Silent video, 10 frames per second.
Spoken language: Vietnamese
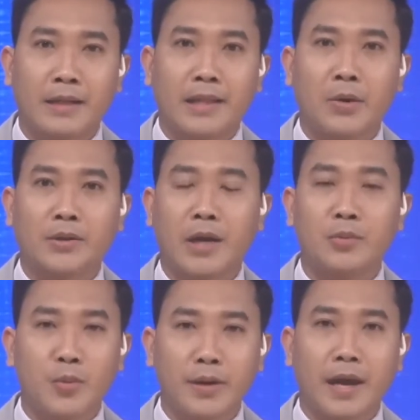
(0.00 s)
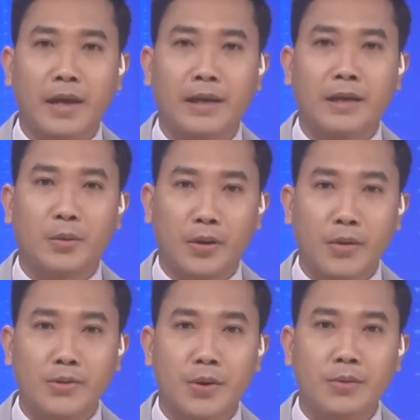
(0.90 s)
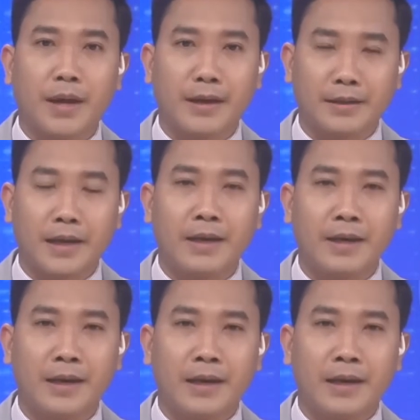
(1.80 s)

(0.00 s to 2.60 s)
tại hội thảo chuyên đề chuyển đổi số ngành y tế